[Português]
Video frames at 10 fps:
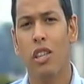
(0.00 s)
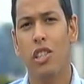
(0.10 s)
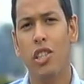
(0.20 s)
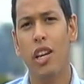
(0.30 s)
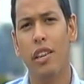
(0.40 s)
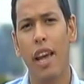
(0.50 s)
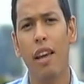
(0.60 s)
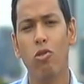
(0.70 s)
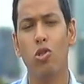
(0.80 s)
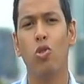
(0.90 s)
de
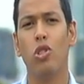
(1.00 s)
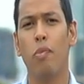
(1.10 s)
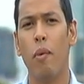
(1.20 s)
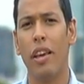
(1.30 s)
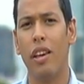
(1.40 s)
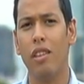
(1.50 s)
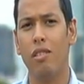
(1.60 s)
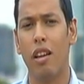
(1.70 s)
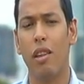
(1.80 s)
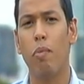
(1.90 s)
janeiro de 2015 até